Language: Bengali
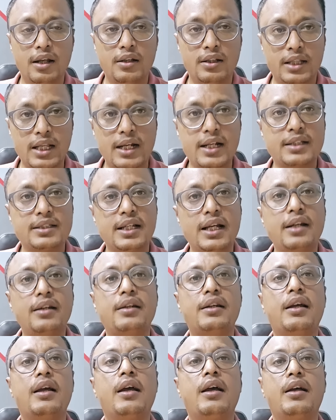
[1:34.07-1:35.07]
দেখা যাক
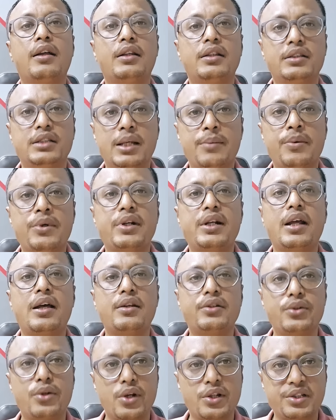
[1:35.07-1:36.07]
যেমনটা
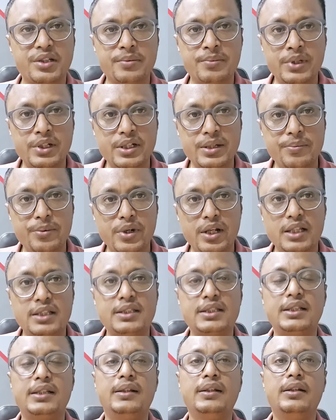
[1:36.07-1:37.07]
স্বরাষ্ট্রমন্ত্রী
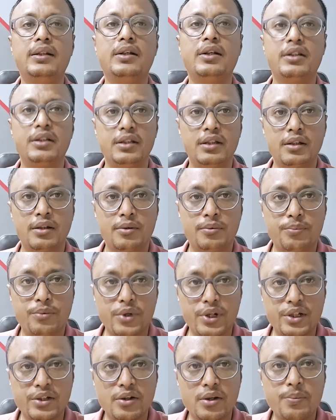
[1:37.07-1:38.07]
বলেছেন
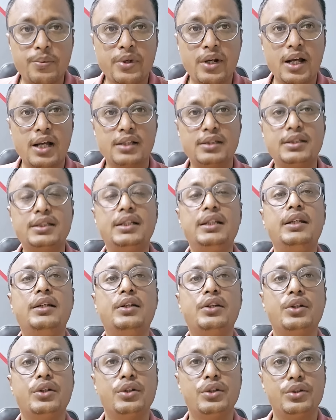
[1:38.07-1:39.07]
পরিকল্পনা আছে
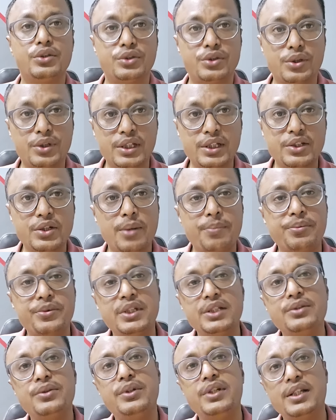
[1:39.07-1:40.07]
যদি সব
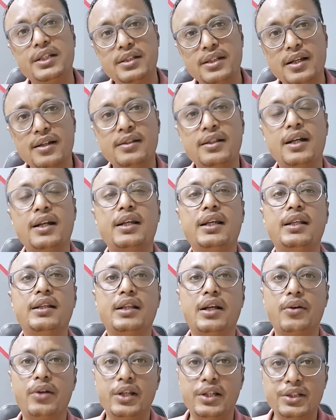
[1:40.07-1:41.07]
কিছু ঠিকঠাক থাকে
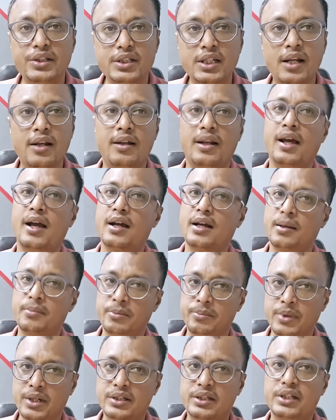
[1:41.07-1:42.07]
তাহলে ইনশাল্লাহ
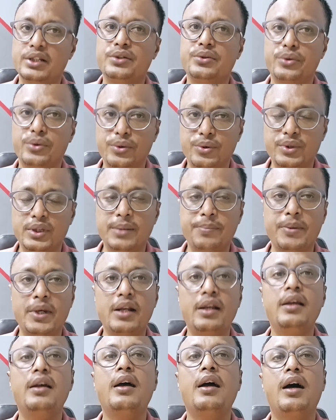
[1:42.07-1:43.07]
আগামী মাসেই শুরু হতে
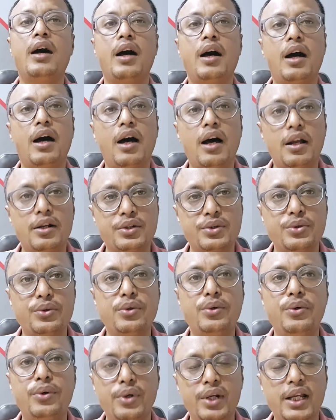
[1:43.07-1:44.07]
পারে আর
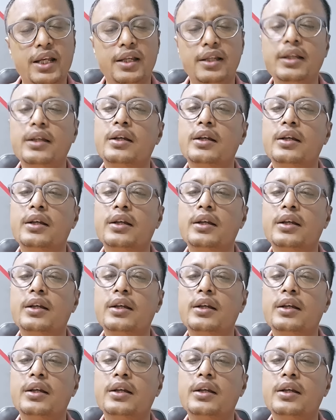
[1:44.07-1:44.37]
শুরু হলেই